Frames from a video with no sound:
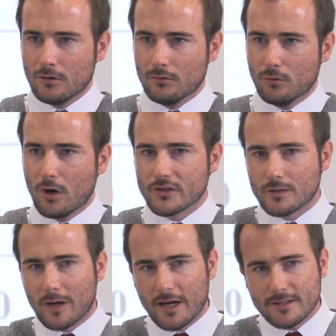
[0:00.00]
wo aus
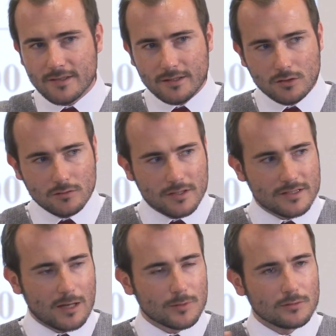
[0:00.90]
dem einen Sektor was
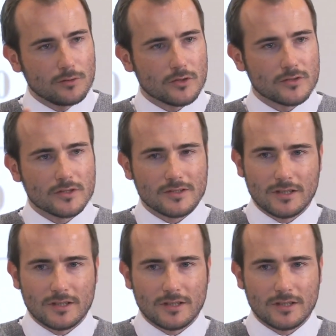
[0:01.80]
abgeflossen ist,